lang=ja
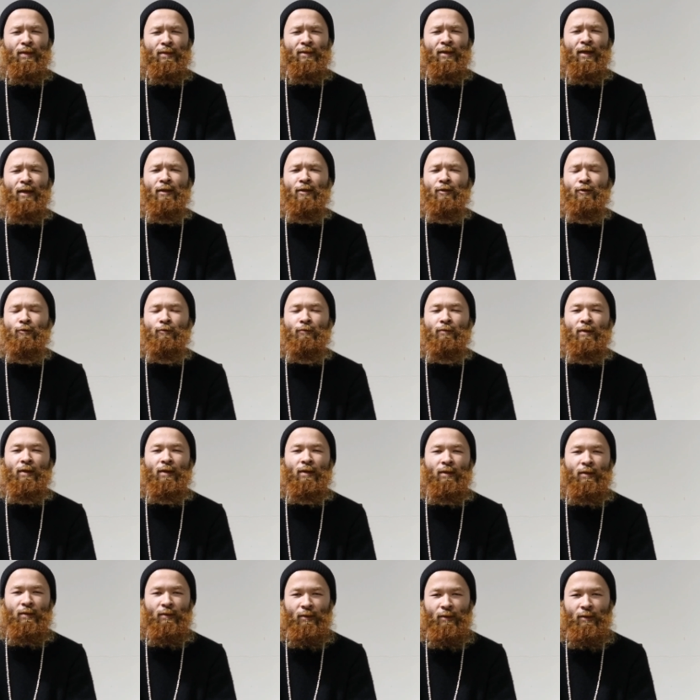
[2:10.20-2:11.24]
最終
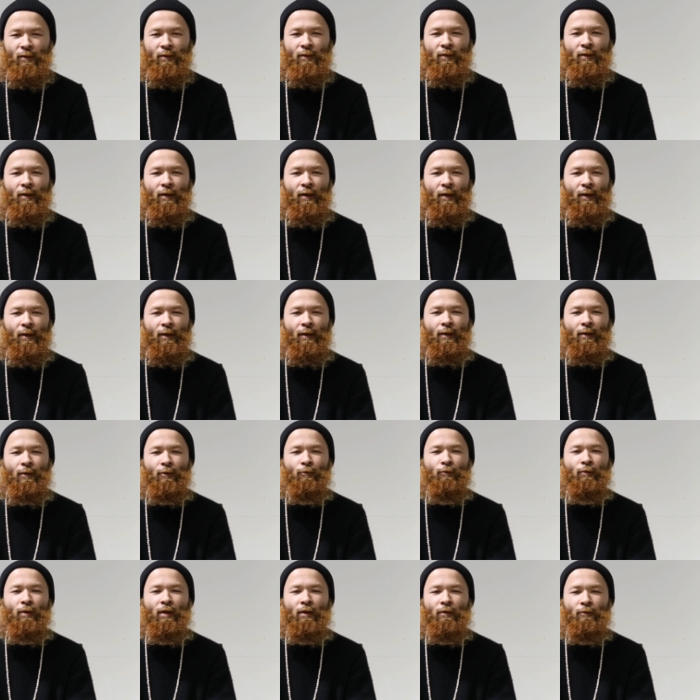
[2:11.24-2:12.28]
的に、
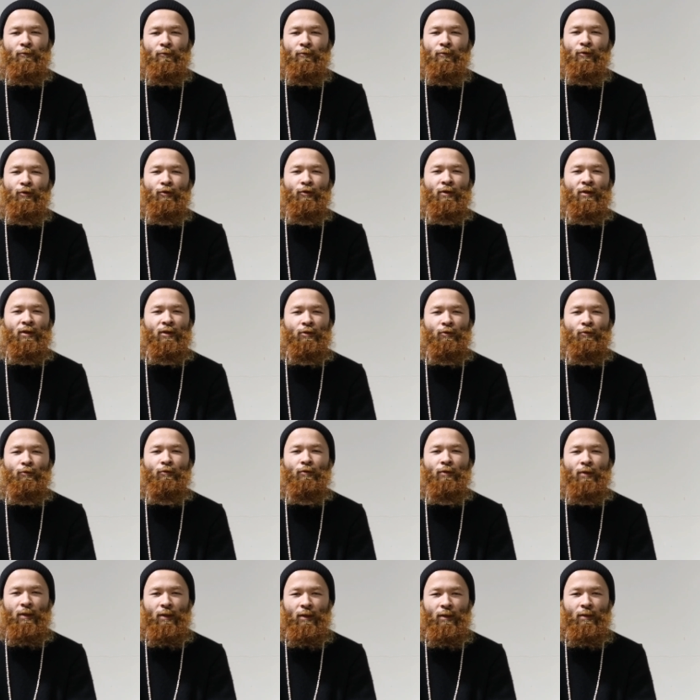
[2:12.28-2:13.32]
えー、とある樹脂
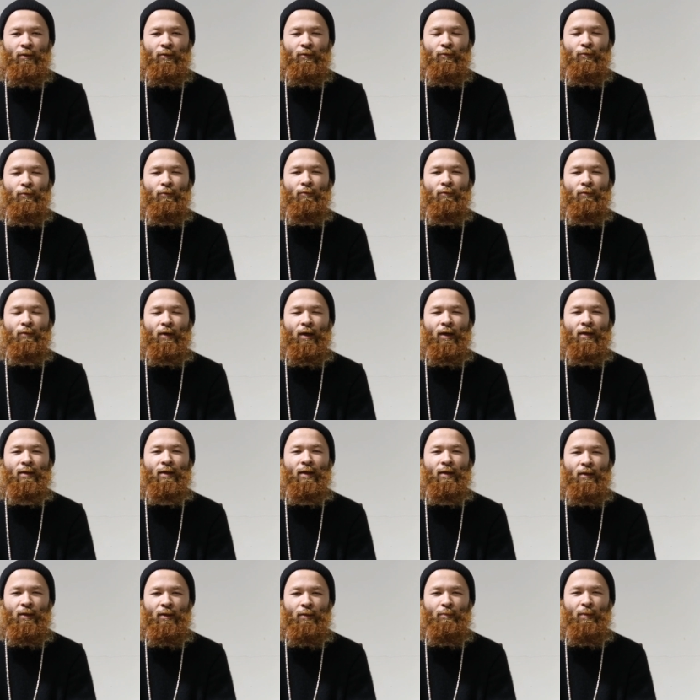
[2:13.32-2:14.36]
職人の
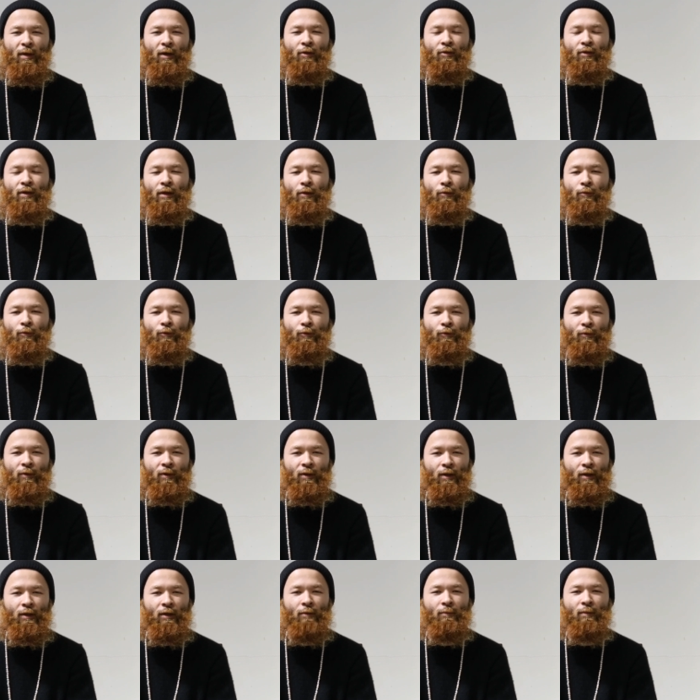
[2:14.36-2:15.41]
方に巡り合うこと
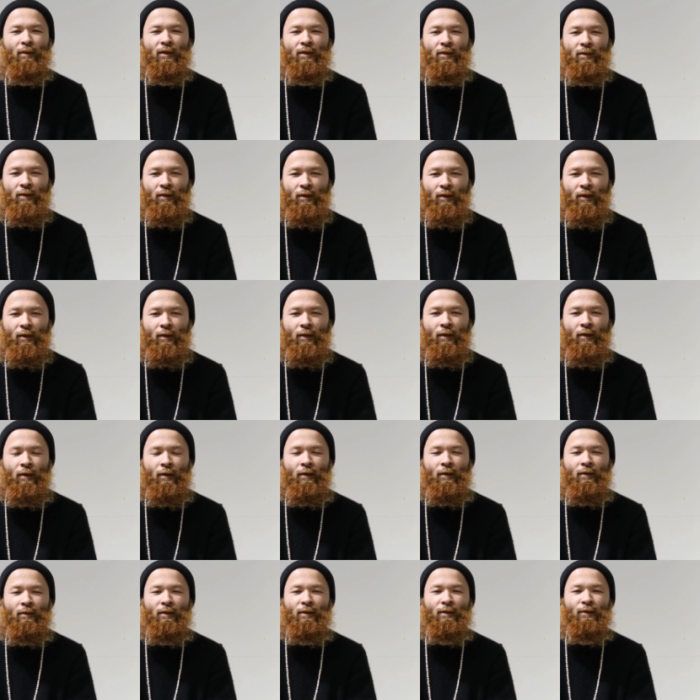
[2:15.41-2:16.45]
ができまして、
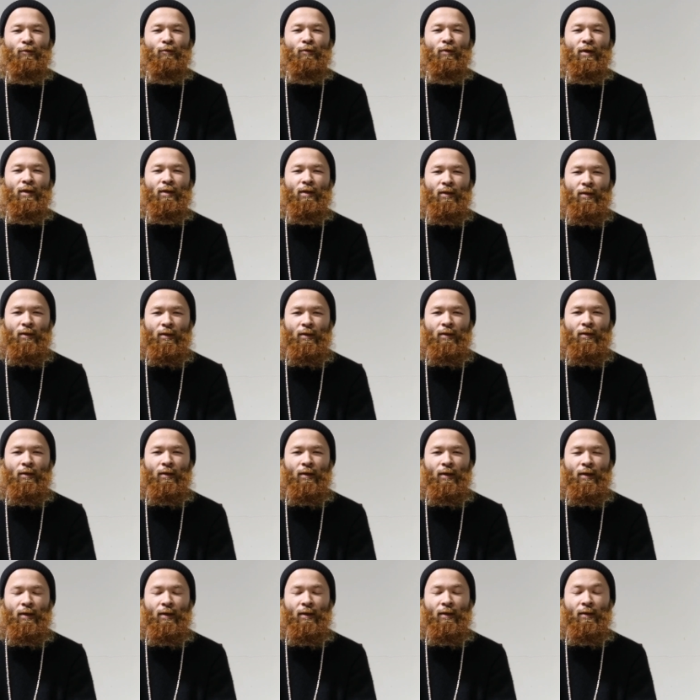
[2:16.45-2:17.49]
その方に、
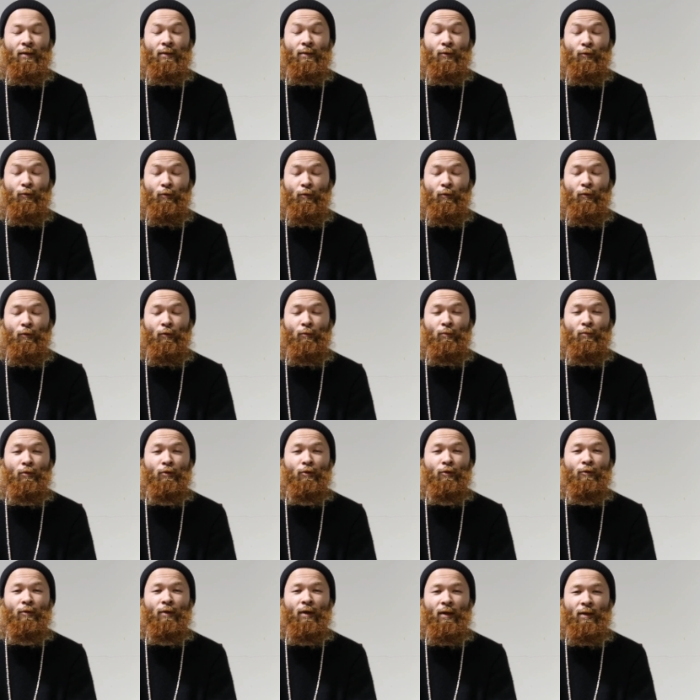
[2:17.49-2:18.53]
えー、その本
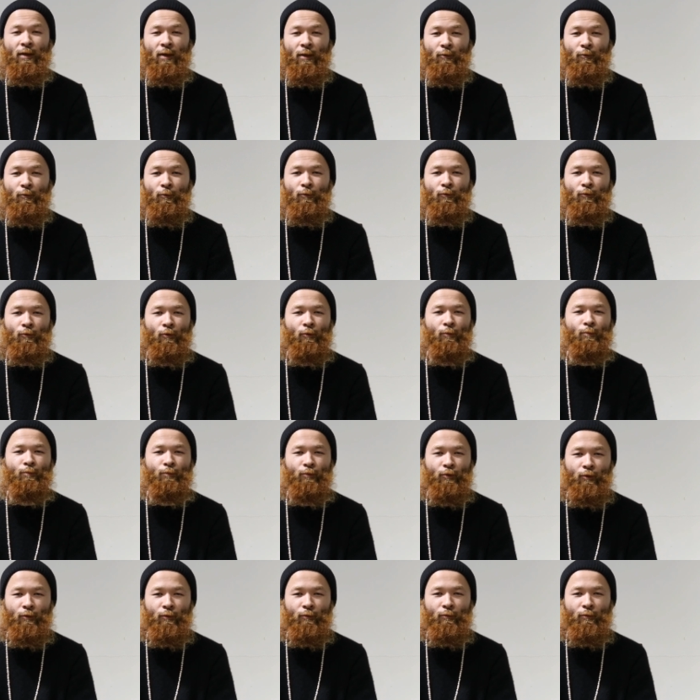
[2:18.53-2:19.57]
物の花の
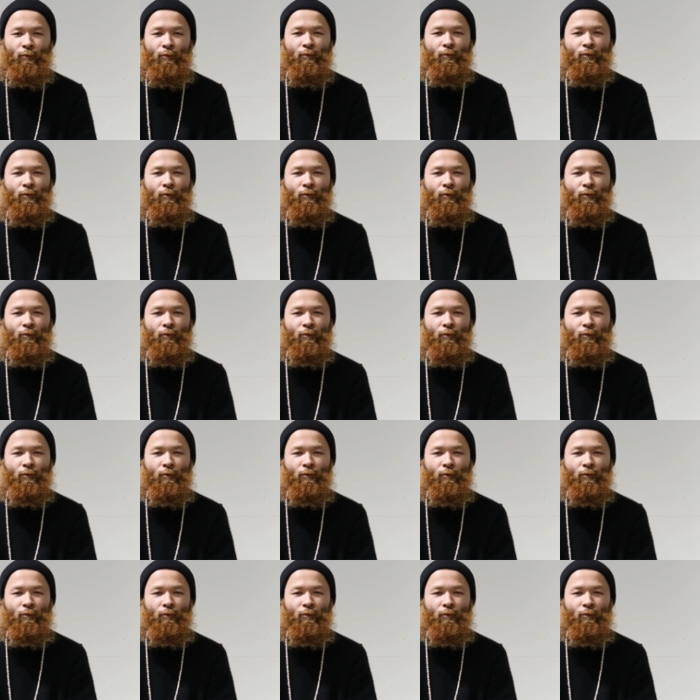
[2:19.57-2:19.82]
トップ